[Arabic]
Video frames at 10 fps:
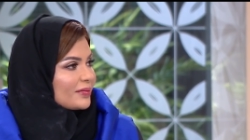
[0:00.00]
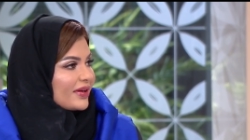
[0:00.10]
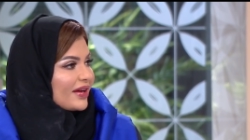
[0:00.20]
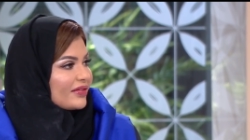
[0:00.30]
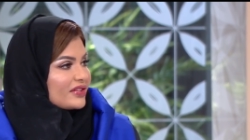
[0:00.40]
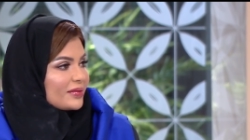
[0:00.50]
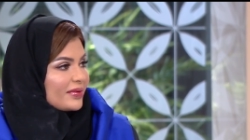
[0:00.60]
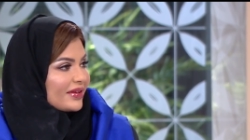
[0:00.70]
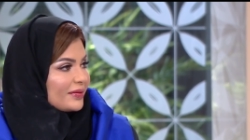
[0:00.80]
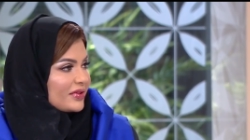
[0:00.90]
المراه في
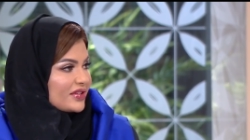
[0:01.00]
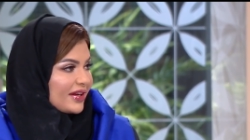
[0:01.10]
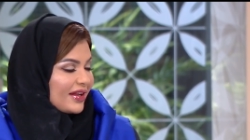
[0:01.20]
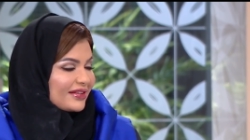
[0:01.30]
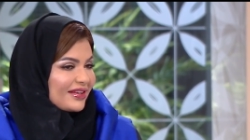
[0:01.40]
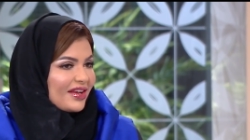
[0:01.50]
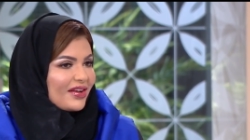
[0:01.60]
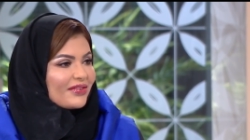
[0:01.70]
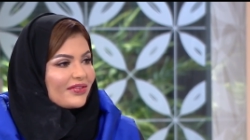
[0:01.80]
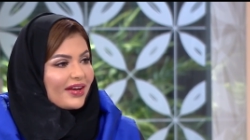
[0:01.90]
جميع المجالات وهذا
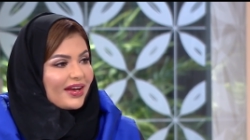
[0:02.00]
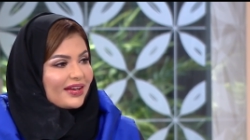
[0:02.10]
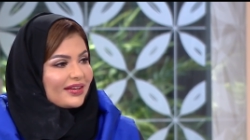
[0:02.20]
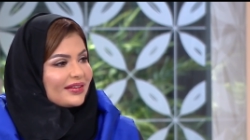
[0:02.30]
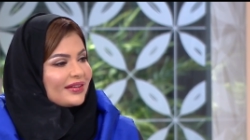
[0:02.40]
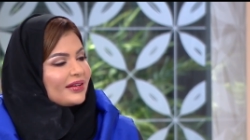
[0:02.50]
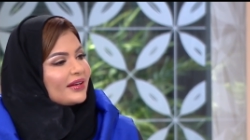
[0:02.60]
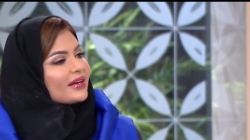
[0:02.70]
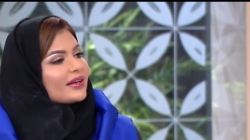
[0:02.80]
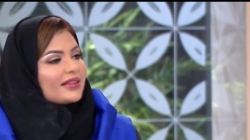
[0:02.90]
اكيد ساعدك كثير
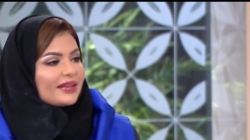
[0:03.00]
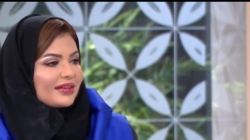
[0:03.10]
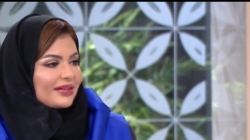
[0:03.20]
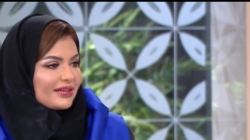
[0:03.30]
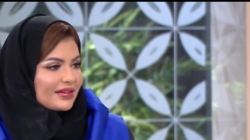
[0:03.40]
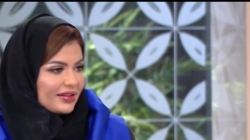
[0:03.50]
مها في كثير نجاحك